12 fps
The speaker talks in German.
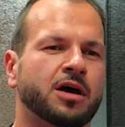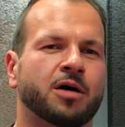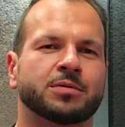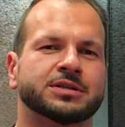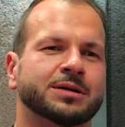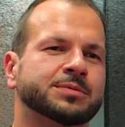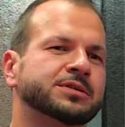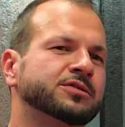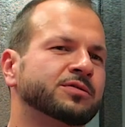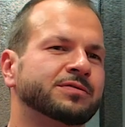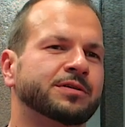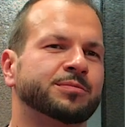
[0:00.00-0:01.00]
Aber selbst
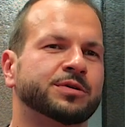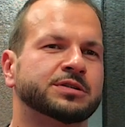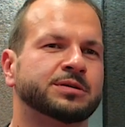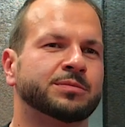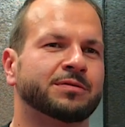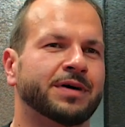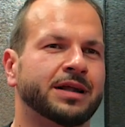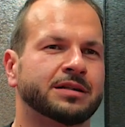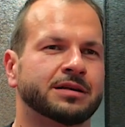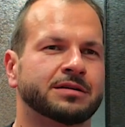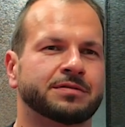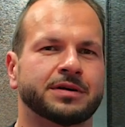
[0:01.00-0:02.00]
da, wenn wir uns immer
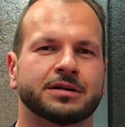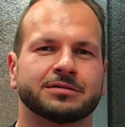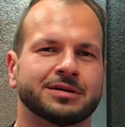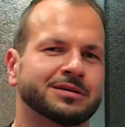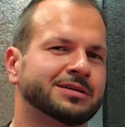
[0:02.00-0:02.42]
weiterentwickeln,